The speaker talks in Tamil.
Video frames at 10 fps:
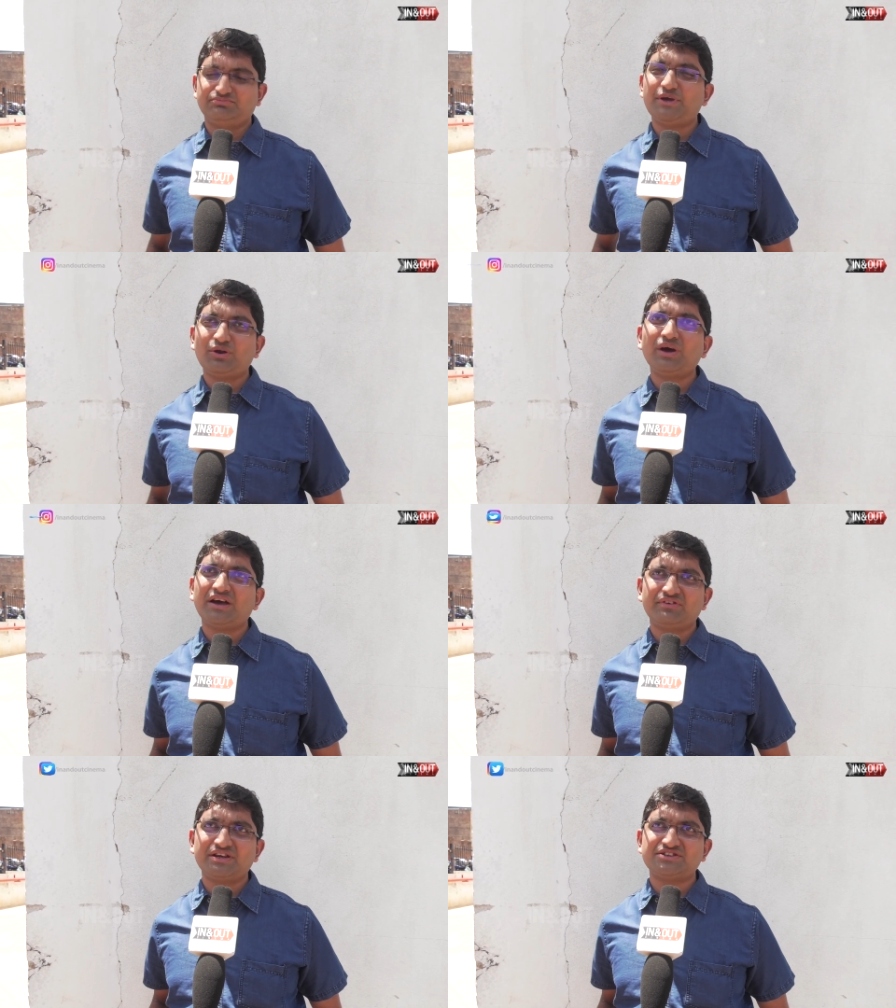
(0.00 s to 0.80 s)
பிலோ
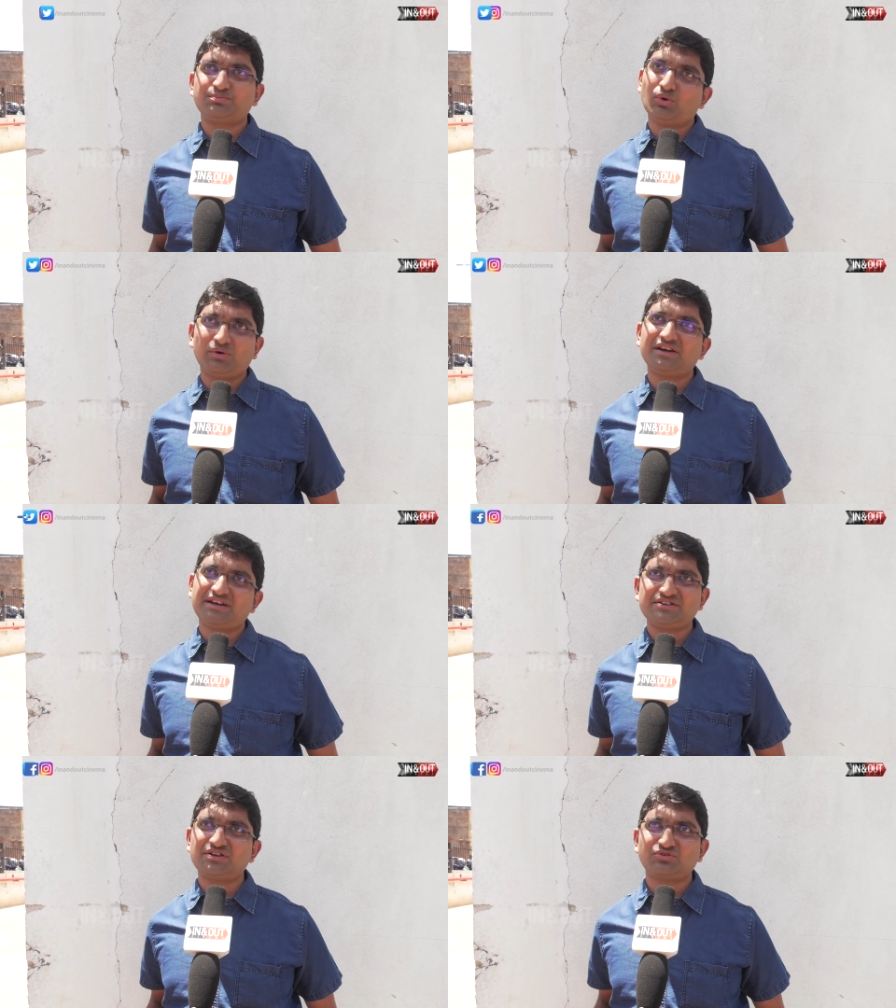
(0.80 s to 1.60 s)
ஆவரேஜ்
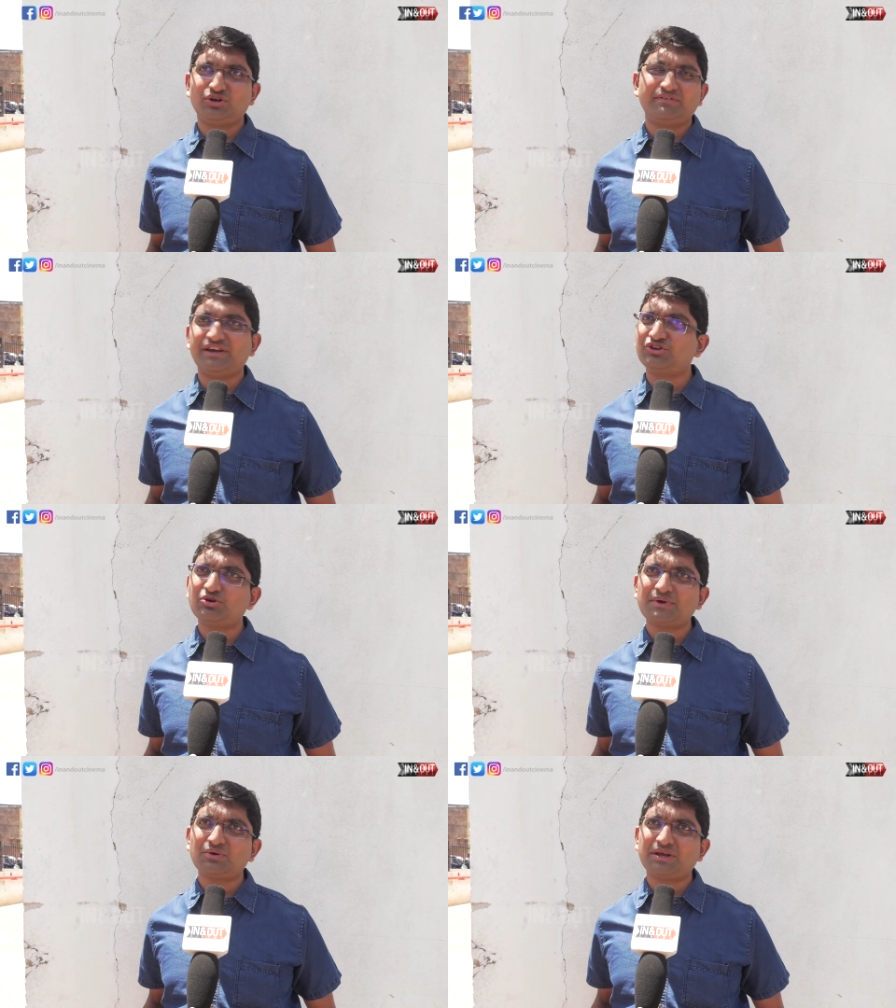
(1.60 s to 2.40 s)
புவர்னே நான் சொல்லுவேன்
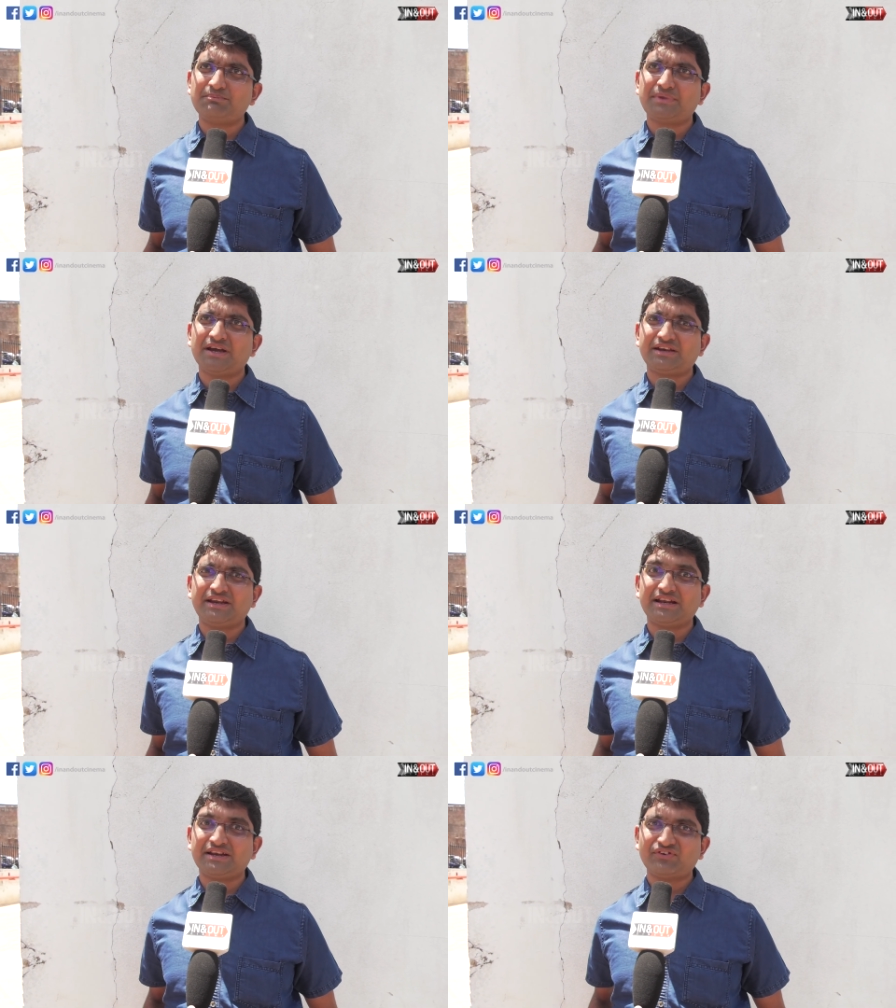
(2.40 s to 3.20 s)
எதுவுமே ஒரு இம்பாக்ட்
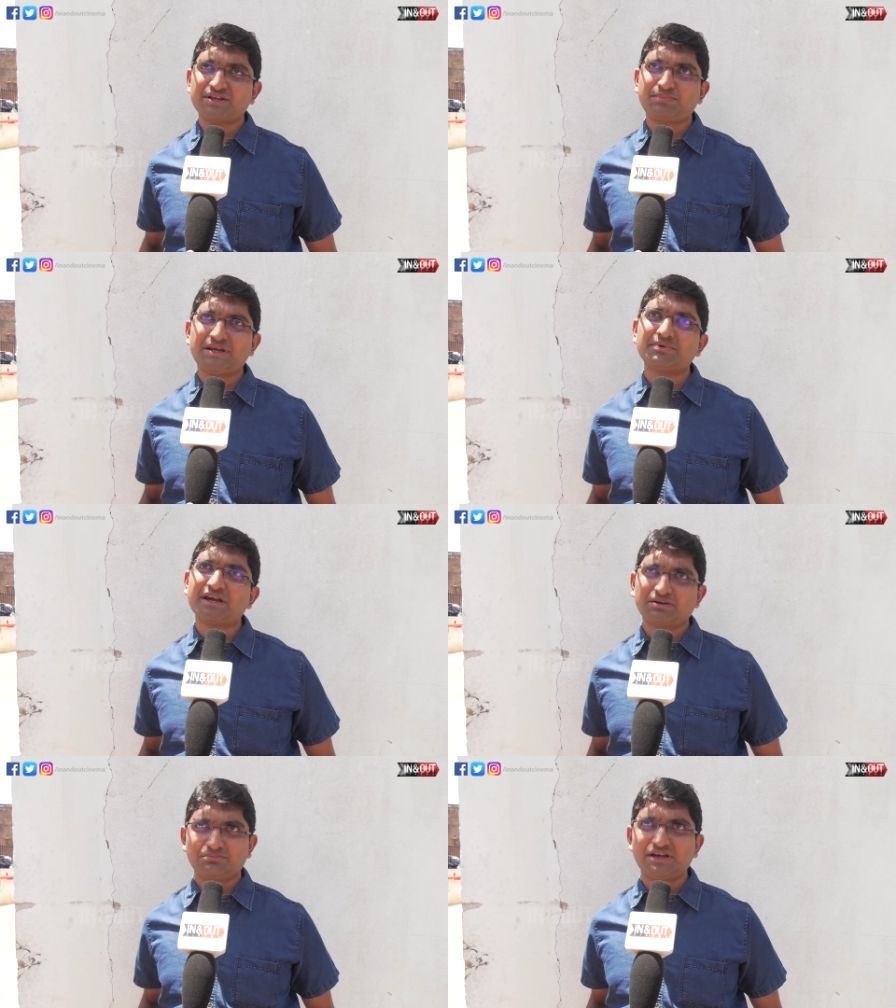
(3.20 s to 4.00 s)
கிரியேட் ஆகல இன்ஃபேக்ட் ஸ்பீட்
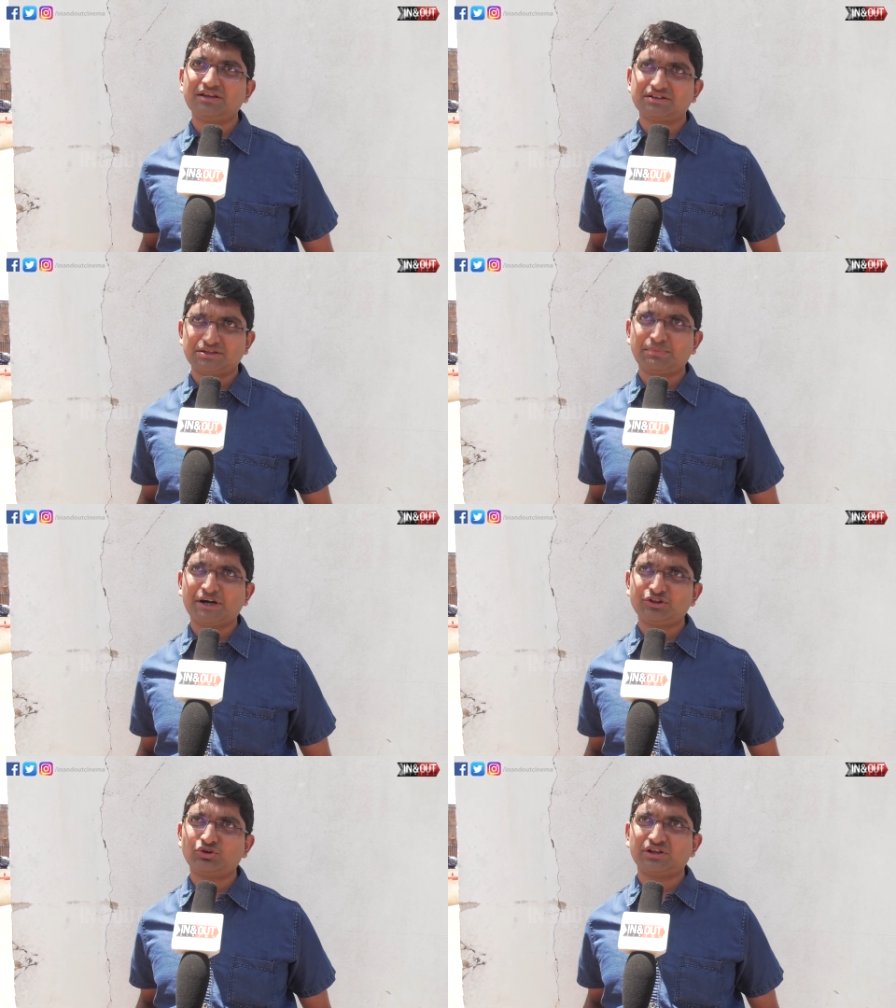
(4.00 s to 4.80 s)
பிரேக்கர் மாதிரி இருந்தது
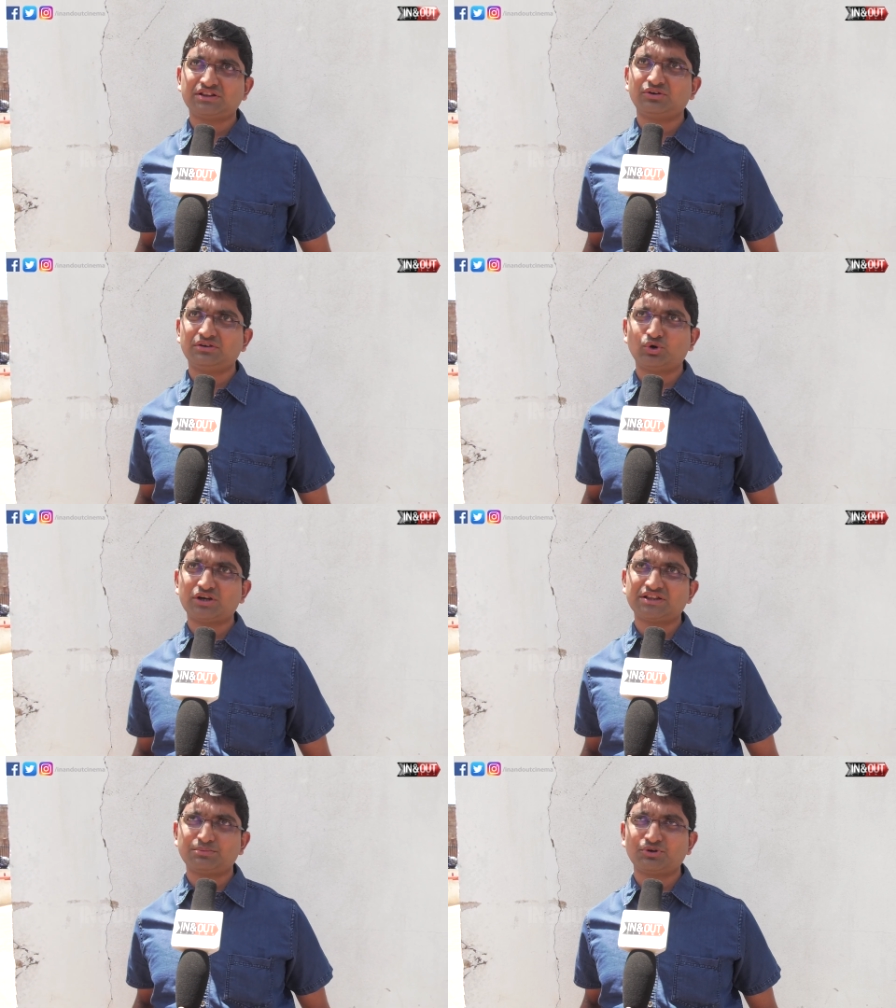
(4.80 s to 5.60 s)
படத்தோட தோ
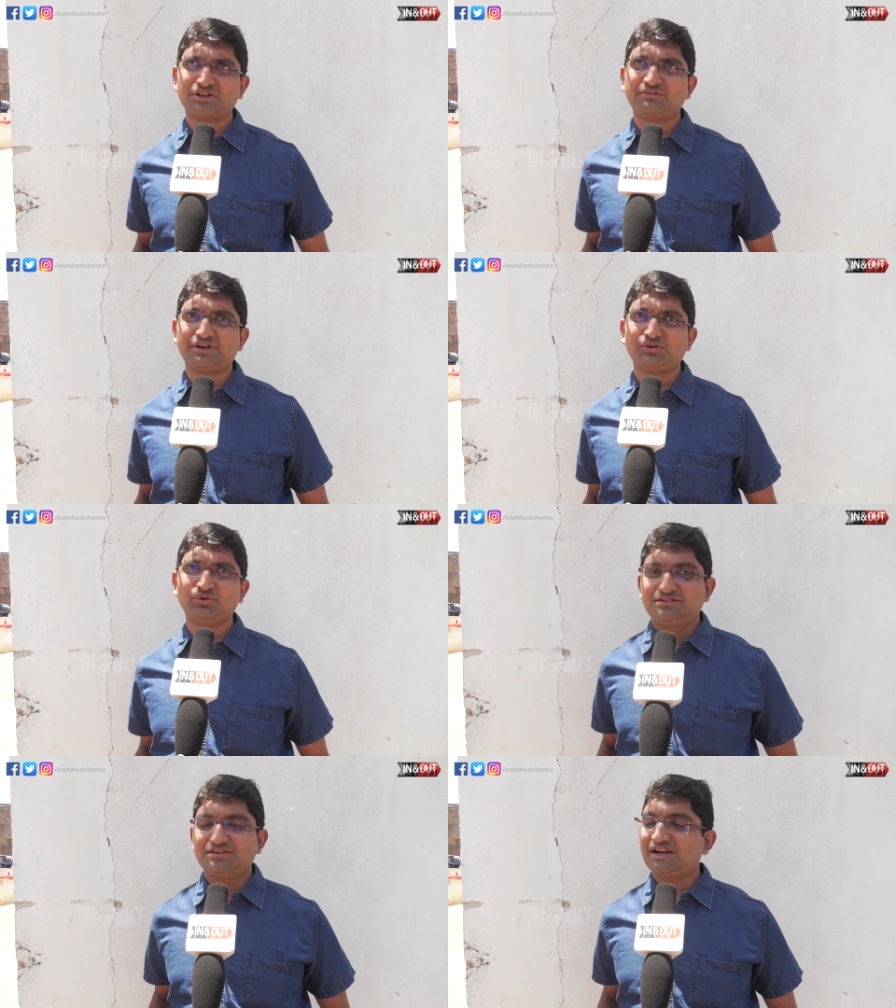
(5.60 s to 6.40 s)
ஓட்டத்தை பொறுத்த
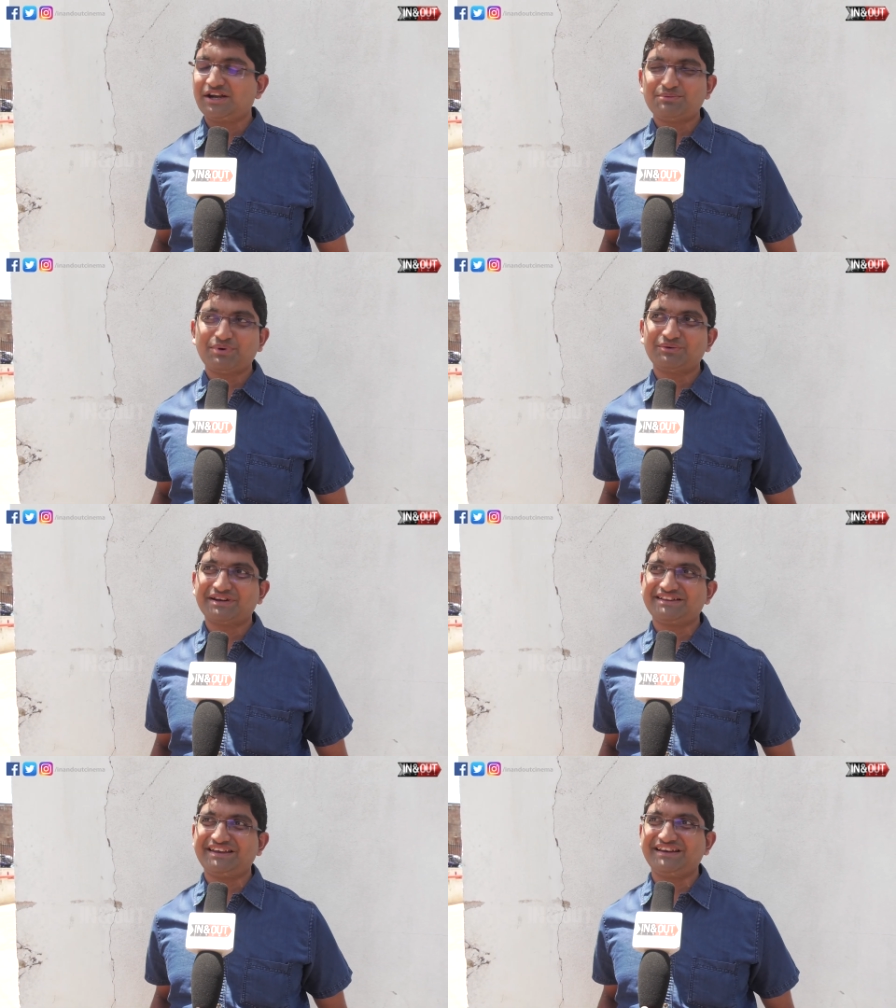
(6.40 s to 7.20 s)
வரைக்கும் கண்டிப்பாக
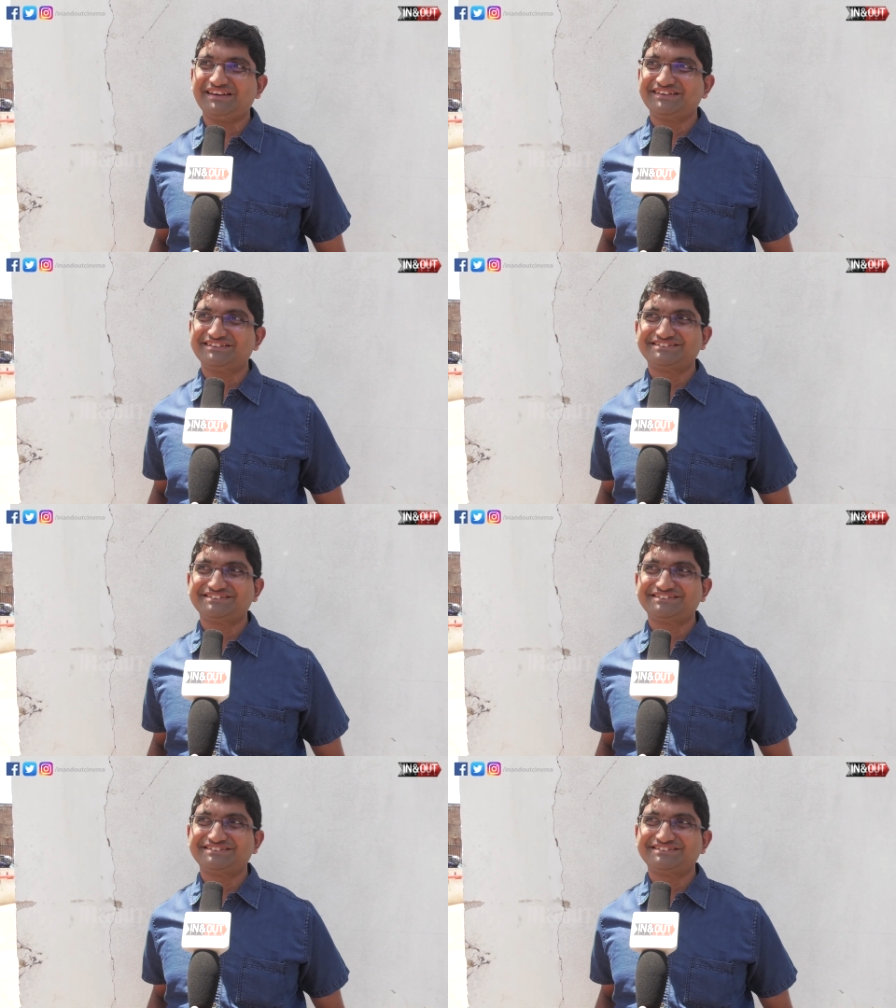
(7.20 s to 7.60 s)
வார்த்தை இல்லை